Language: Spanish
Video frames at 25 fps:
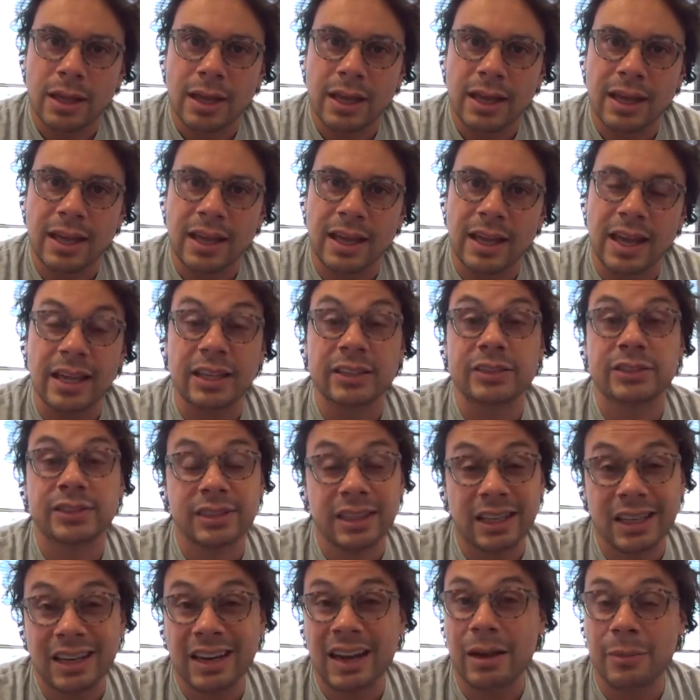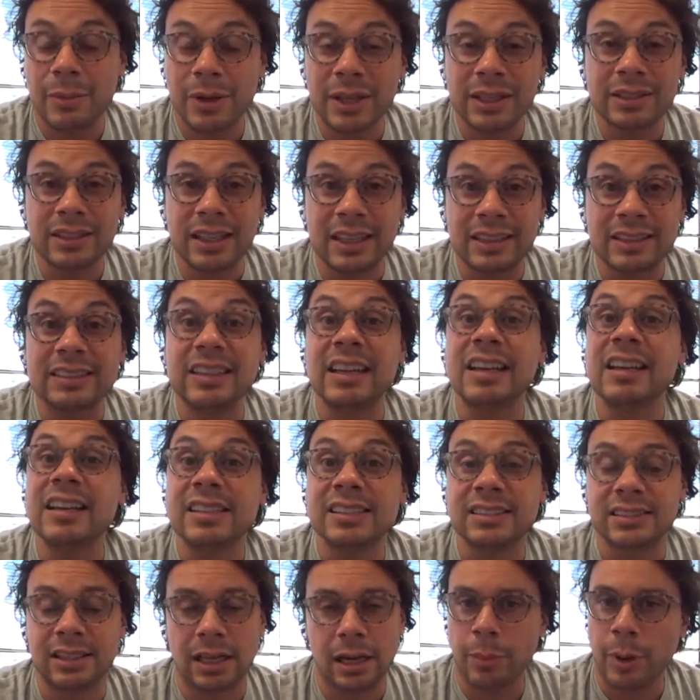Eh, es realmente
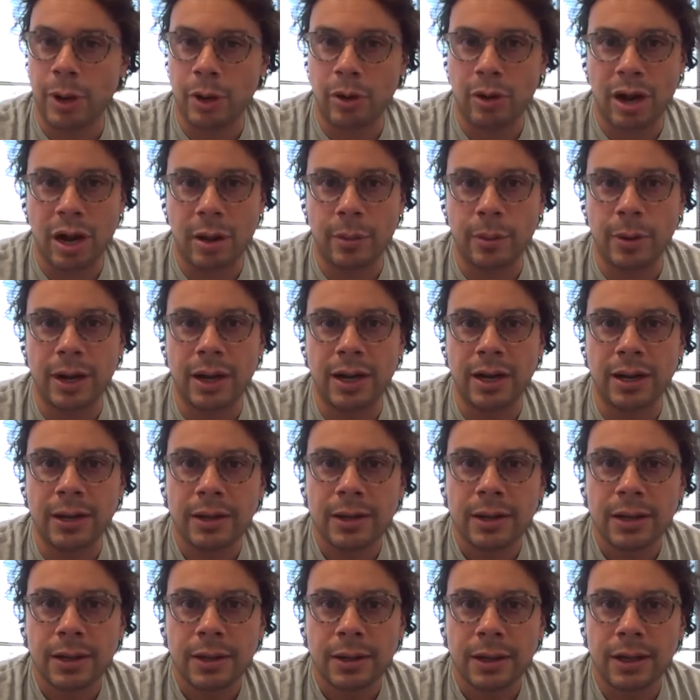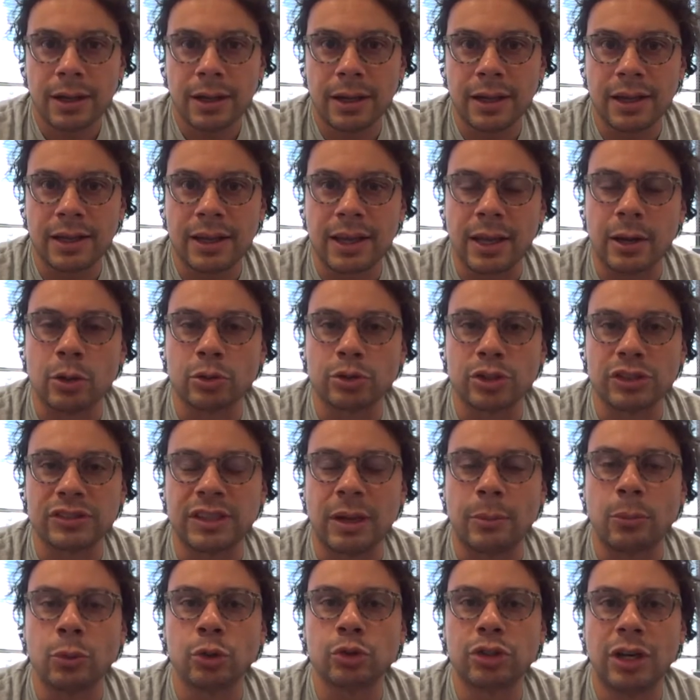triste el panorama eh, que nos
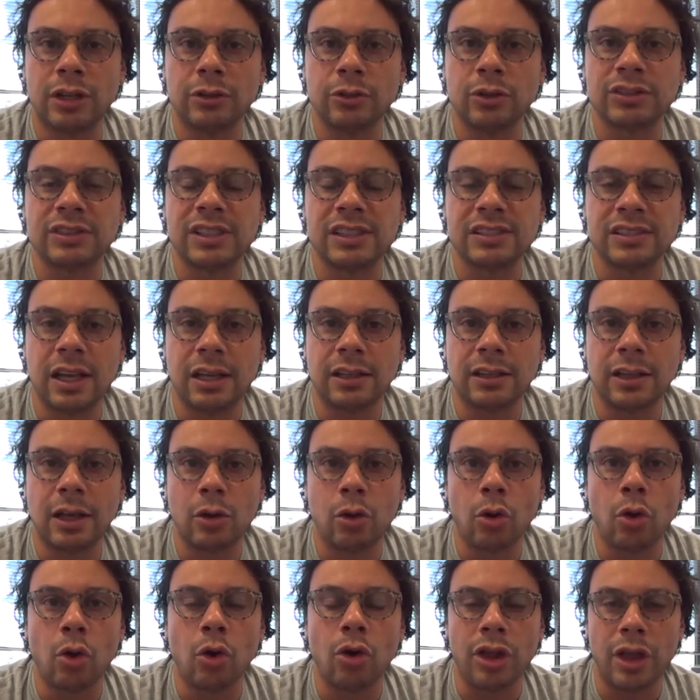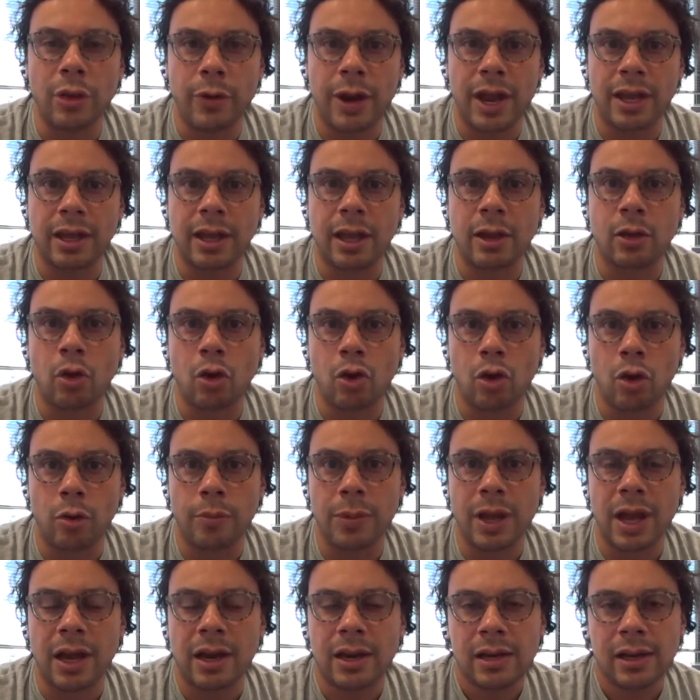está mostrando este escándalo o de break en
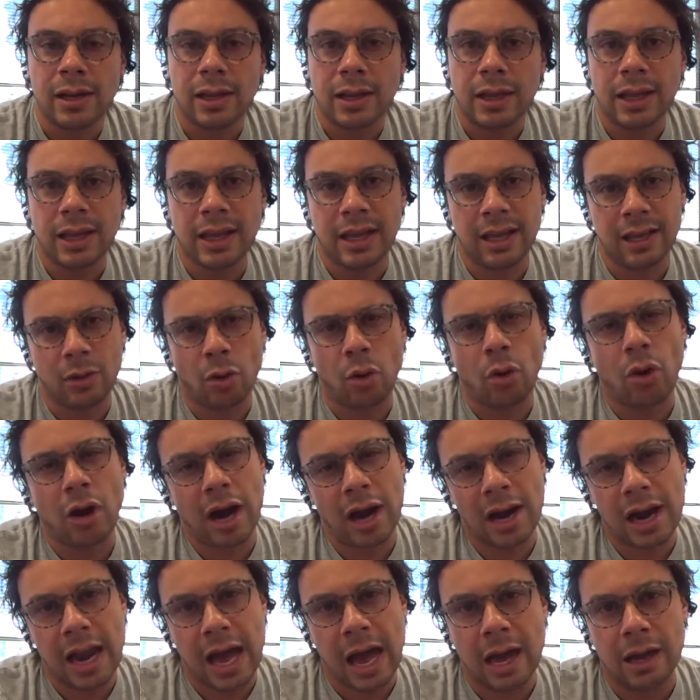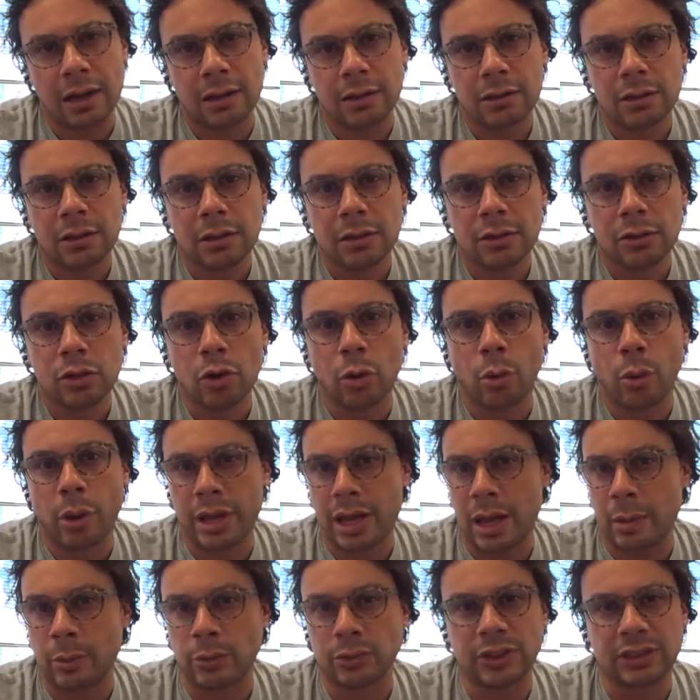Colombia y ojalá no
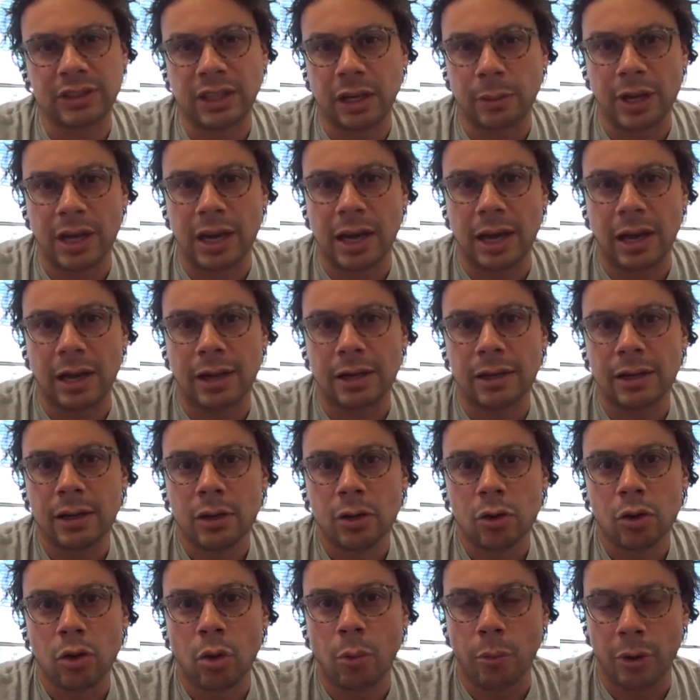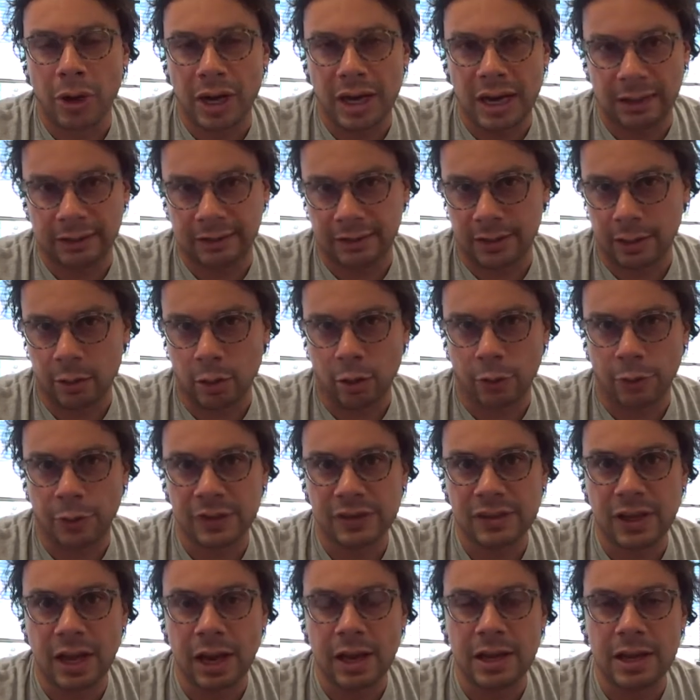vayamos a terminar como en la anterior
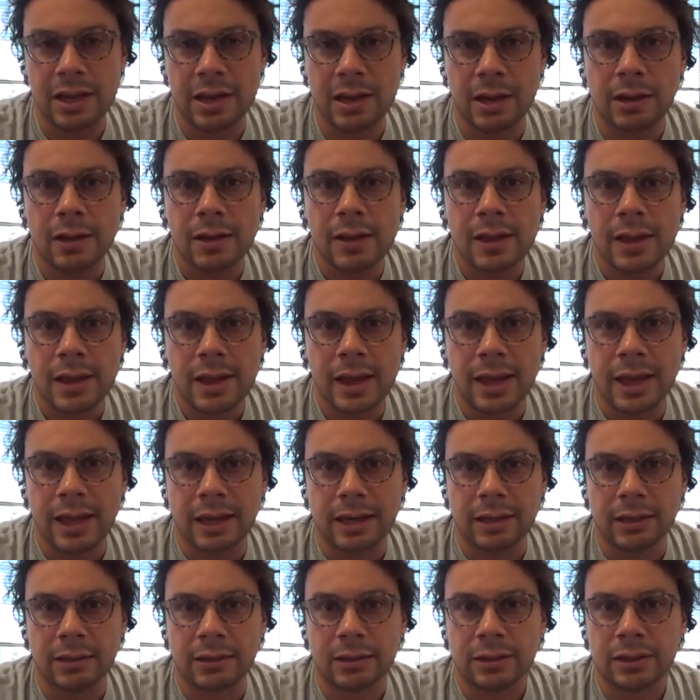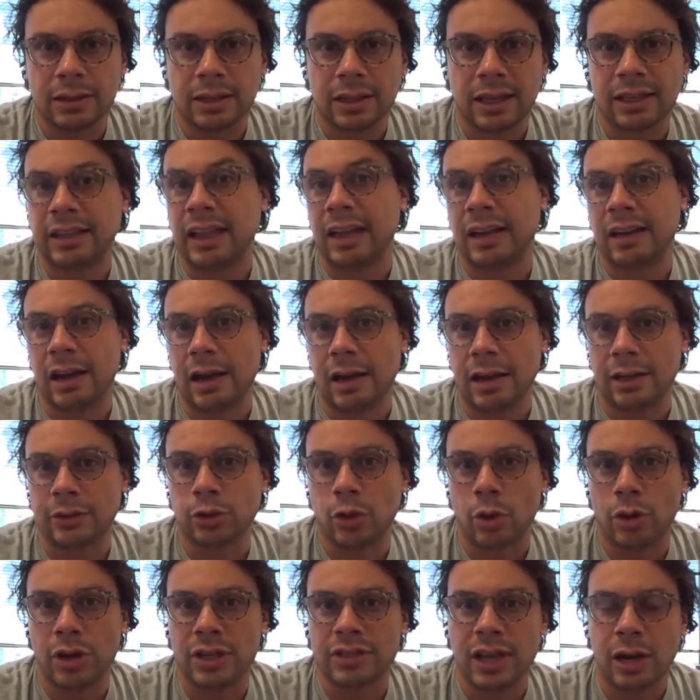fiscalía, en
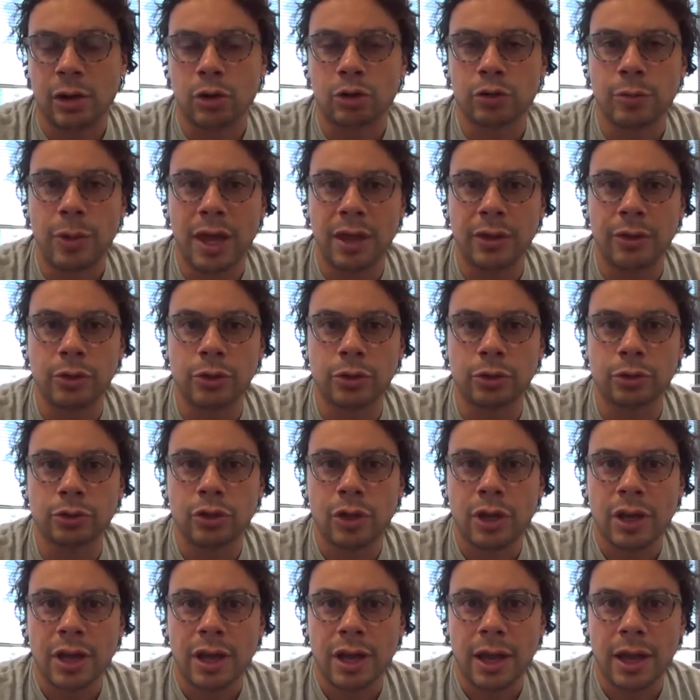declaraciones a los medios,